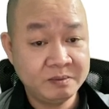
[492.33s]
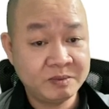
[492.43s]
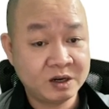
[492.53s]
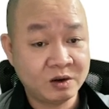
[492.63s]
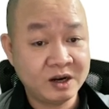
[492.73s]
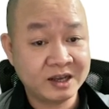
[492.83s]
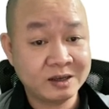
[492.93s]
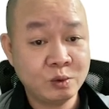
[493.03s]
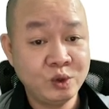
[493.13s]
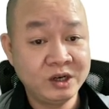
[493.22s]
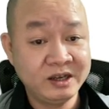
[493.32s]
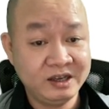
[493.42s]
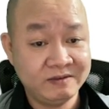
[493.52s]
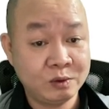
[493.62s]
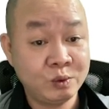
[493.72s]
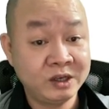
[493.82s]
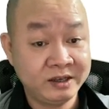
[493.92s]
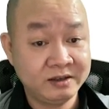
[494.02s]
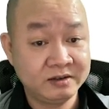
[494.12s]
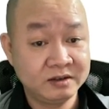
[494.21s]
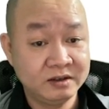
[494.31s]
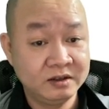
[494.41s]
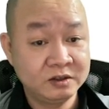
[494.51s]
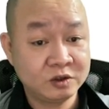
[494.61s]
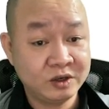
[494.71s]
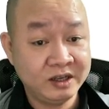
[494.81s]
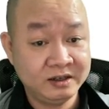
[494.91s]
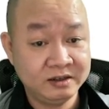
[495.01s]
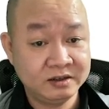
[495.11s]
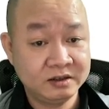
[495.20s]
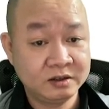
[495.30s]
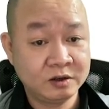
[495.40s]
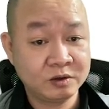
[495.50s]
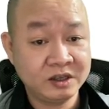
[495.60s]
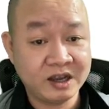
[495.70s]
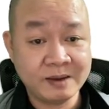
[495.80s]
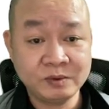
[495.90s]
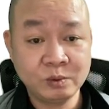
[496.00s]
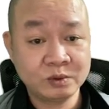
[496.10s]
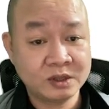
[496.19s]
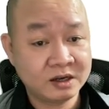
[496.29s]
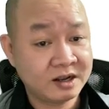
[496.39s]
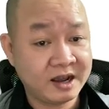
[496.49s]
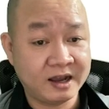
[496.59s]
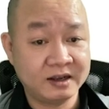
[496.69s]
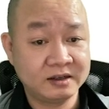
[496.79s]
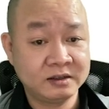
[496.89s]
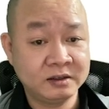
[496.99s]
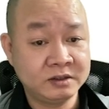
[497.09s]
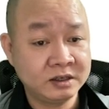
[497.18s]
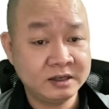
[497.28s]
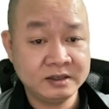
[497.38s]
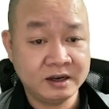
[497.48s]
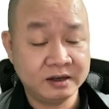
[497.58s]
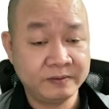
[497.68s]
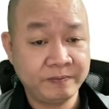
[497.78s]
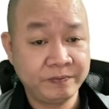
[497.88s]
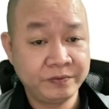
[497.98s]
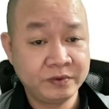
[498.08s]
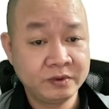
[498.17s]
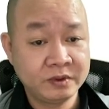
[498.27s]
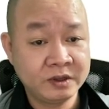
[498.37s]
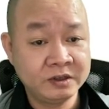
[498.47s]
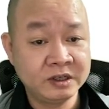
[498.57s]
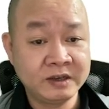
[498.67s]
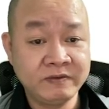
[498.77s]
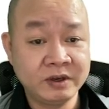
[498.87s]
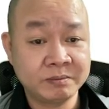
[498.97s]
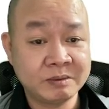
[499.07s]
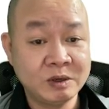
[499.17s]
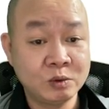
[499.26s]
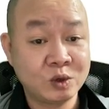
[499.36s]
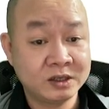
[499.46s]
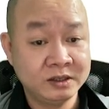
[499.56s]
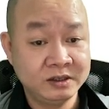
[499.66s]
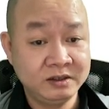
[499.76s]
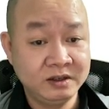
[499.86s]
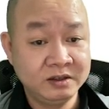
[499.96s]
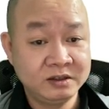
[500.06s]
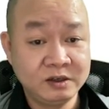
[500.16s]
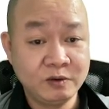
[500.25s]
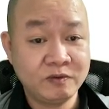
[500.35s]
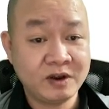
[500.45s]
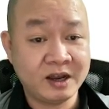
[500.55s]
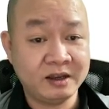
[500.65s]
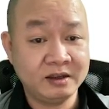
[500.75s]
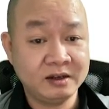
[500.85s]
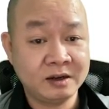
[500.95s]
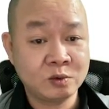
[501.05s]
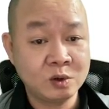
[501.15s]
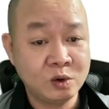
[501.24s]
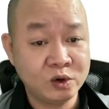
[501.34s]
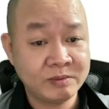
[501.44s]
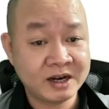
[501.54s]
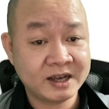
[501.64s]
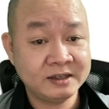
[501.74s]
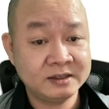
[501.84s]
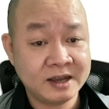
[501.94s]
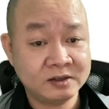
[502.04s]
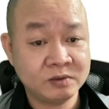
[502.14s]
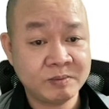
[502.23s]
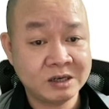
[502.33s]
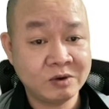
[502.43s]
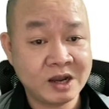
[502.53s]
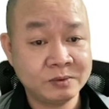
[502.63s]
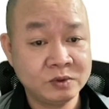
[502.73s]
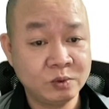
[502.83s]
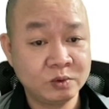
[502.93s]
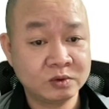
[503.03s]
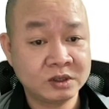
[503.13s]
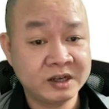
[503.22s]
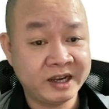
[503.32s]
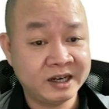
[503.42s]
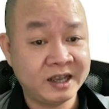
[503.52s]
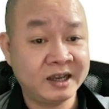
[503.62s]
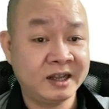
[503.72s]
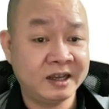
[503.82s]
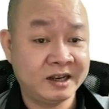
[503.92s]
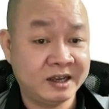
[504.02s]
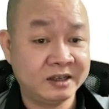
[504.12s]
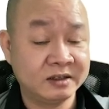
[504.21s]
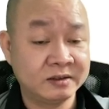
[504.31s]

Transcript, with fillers: mà nó là cái khuyến nghị và khuyến khích. Cho nên ấy, nó có thể áp dụng tất cả từ trước đến giờ, từ những cái việc mà bên quá khứ, chứ không phải là Quốc hội ban hành ra rồi bắt đầu áp dụng từ ngày này.